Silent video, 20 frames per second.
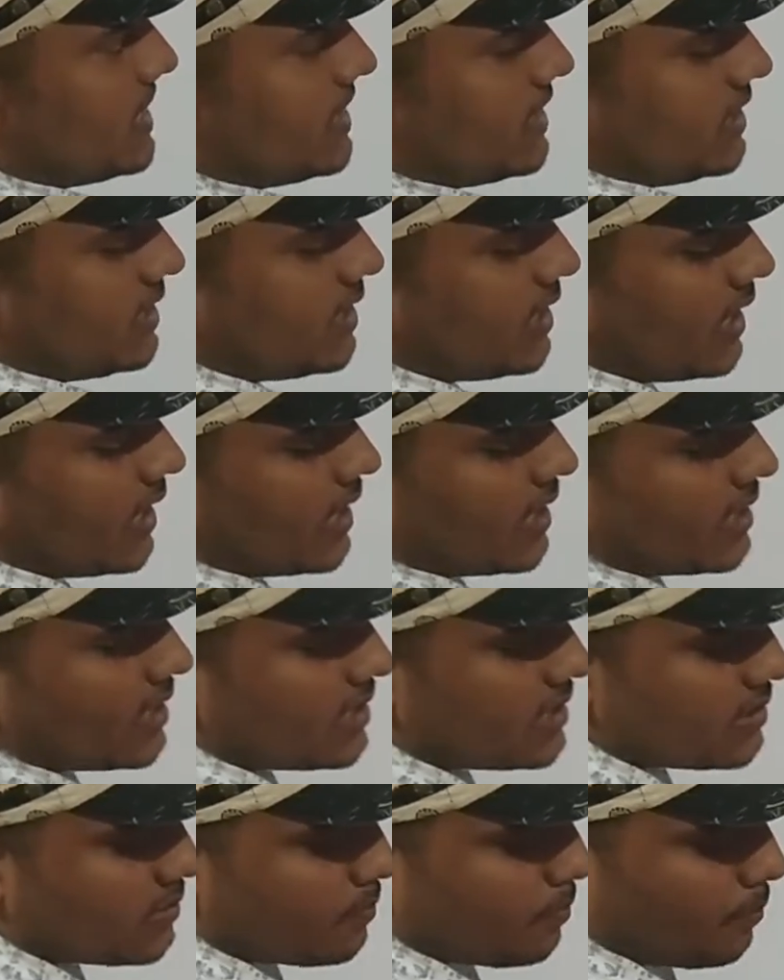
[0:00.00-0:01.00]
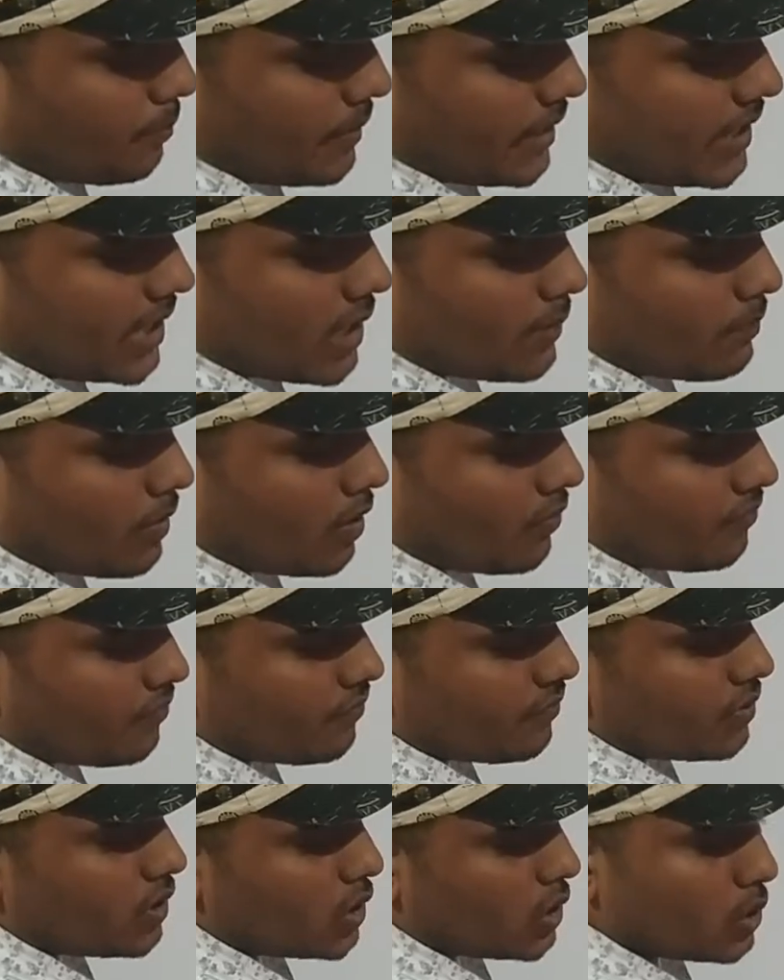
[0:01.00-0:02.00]
टी इज मेड अप
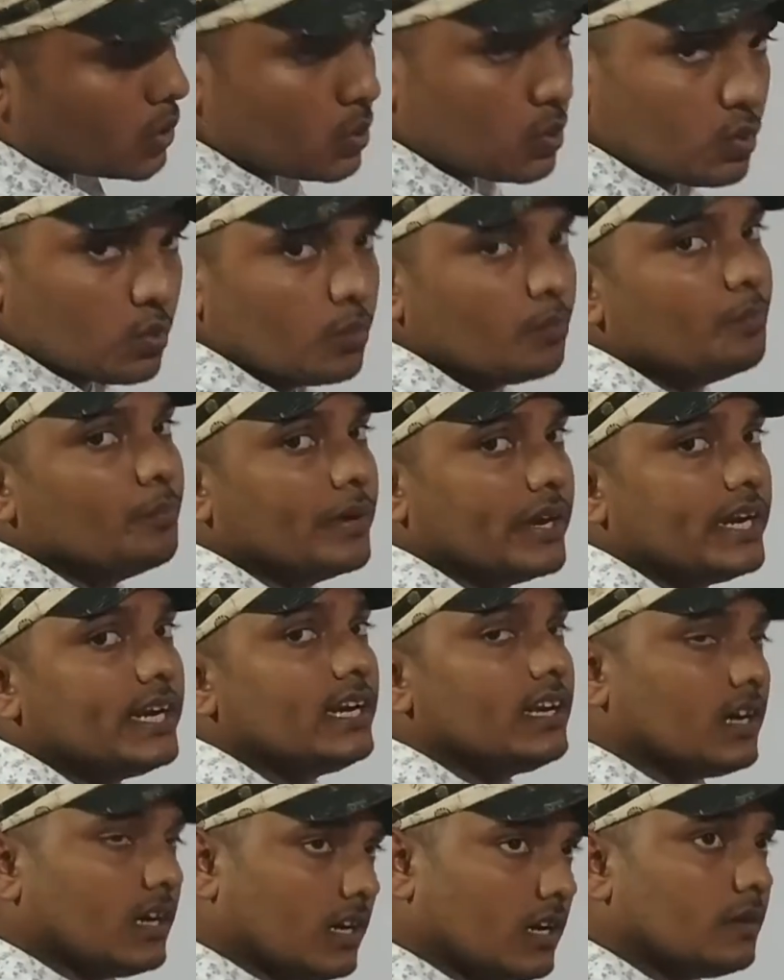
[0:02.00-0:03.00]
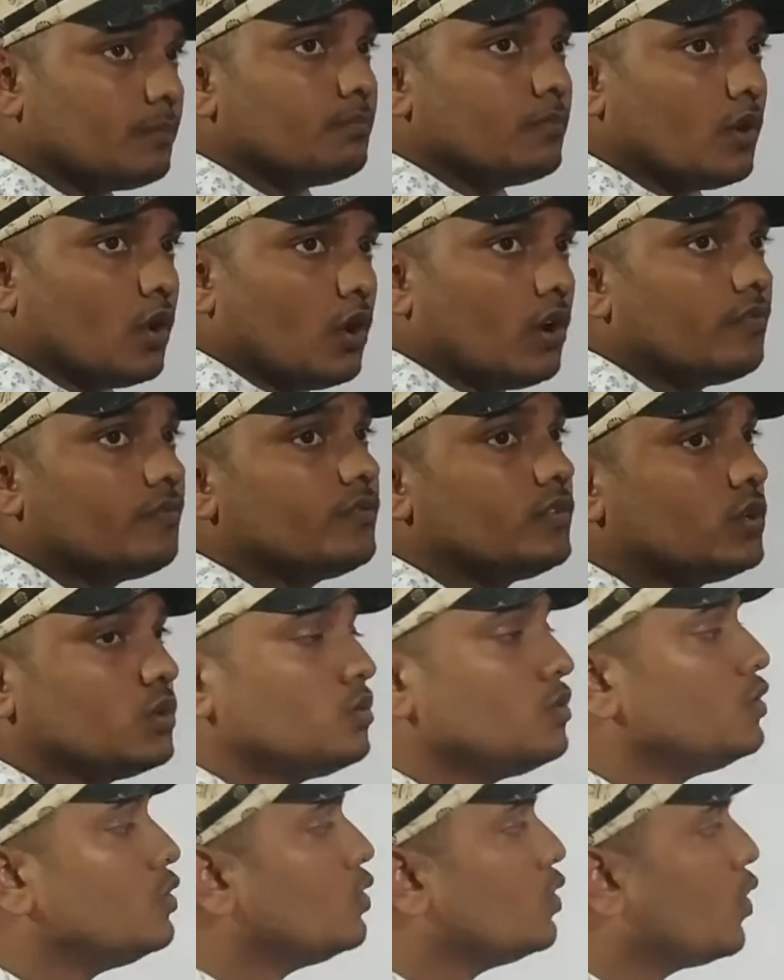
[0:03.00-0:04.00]
ऑफ टू मेड अप ऑफ
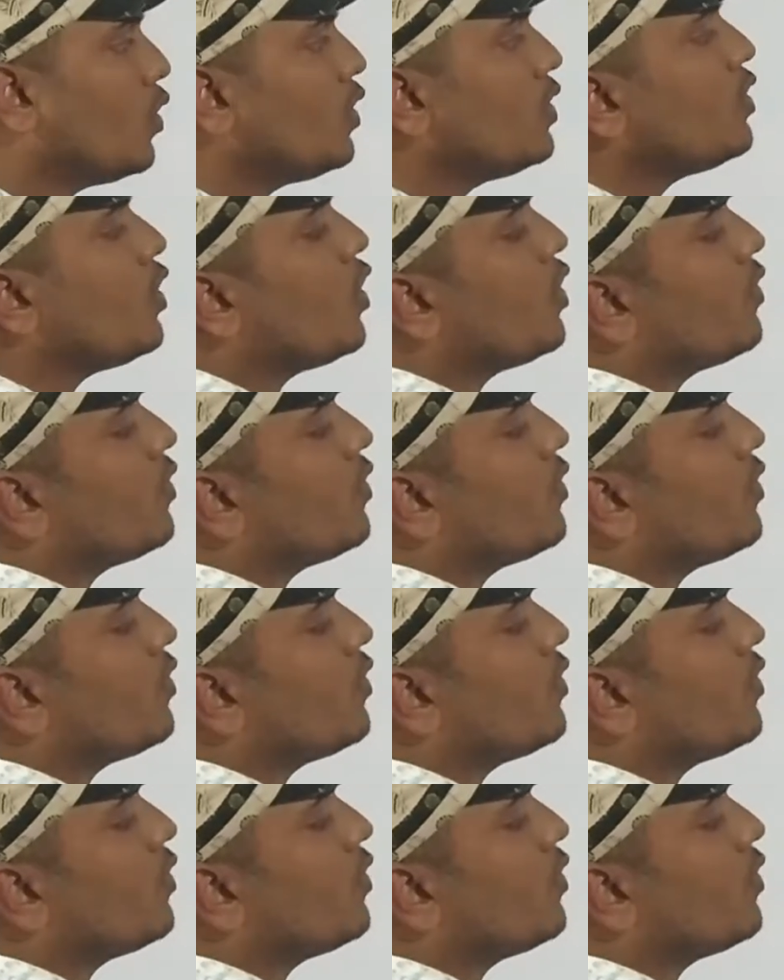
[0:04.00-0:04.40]
टू नॉन